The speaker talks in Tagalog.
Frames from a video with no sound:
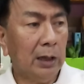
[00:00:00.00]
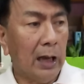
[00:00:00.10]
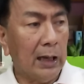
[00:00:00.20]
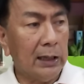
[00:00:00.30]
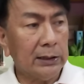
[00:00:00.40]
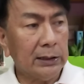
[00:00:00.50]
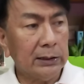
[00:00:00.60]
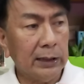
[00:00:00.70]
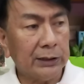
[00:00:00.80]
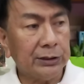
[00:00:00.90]

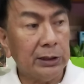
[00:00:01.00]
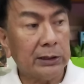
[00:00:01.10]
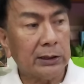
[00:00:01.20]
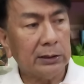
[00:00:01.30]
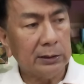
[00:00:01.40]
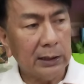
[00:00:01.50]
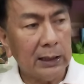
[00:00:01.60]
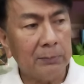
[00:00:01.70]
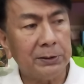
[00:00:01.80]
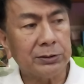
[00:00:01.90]
uh, next year,
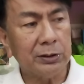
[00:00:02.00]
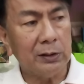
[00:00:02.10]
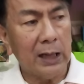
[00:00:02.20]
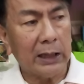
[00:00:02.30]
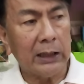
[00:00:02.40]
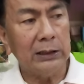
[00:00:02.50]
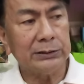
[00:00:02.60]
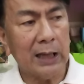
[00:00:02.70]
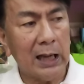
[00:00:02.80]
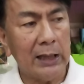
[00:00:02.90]
ilalabas ko yung aking
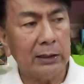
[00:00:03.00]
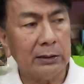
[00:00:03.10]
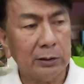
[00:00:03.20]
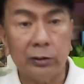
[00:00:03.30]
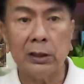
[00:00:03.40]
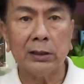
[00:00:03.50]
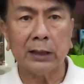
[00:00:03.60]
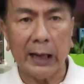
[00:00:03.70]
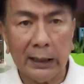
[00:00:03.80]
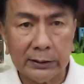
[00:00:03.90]
listahan. Yon ang
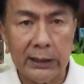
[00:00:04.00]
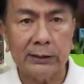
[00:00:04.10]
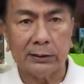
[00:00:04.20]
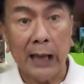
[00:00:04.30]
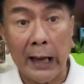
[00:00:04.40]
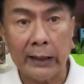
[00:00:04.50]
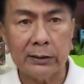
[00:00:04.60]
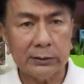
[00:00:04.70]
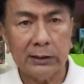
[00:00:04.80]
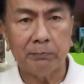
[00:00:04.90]
guaranteed,
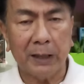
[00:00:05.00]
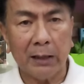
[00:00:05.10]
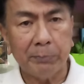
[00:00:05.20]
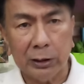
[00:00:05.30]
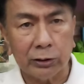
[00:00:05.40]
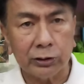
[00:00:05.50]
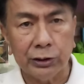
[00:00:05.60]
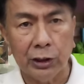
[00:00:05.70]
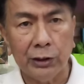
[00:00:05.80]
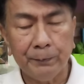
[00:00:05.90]
guaranteed. Pagka binoto
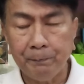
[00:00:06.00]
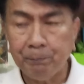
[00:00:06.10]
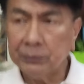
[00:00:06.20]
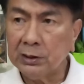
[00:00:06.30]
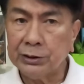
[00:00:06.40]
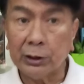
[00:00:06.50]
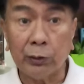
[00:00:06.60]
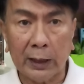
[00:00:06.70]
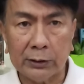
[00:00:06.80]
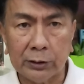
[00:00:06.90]
nyo,
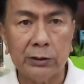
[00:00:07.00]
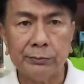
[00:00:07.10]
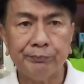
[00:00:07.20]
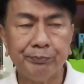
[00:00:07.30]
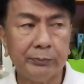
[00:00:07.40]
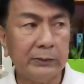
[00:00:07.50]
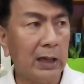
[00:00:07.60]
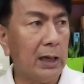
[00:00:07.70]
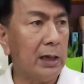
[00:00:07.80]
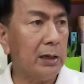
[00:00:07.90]
sigurado yon
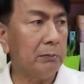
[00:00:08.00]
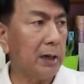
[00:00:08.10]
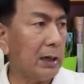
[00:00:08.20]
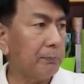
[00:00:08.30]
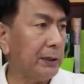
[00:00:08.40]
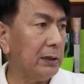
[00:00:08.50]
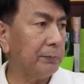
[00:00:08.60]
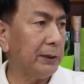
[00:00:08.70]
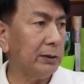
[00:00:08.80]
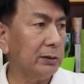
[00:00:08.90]
na
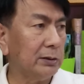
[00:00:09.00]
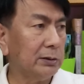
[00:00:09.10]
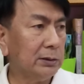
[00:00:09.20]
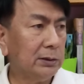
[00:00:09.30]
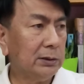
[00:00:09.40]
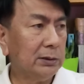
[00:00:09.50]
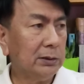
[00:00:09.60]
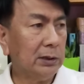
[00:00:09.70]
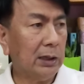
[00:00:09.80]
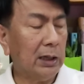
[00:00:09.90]
makapilipino.
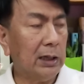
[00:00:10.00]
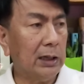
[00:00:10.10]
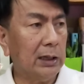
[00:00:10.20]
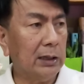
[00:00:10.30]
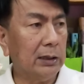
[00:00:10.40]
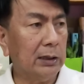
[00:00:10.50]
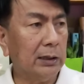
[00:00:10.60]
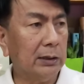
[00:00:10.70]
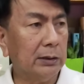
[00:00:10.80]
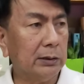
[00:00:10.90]

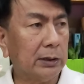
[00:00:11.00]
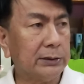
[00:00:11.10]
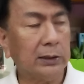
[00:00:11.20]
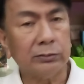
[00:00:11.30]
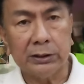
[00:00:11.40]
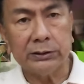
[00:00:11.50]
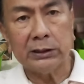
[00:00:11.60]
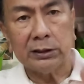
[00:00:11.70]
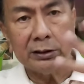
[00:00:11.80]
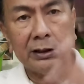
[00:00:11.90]
Uh, kasi kung
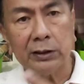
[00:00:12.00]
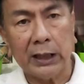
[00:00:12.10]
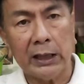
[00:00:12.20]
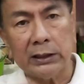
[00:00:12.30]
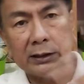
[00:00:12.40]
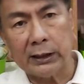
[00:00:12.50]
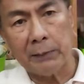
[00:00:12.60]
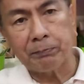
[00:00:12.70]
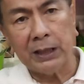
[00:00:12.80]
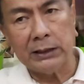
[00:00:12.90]
titignan nyo yung current
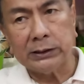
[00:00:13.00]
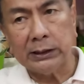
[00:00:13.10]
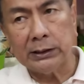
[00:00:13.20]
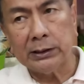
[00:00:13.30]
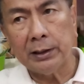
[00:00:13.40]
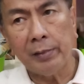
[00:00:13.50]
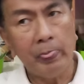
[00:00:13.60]
crop natin,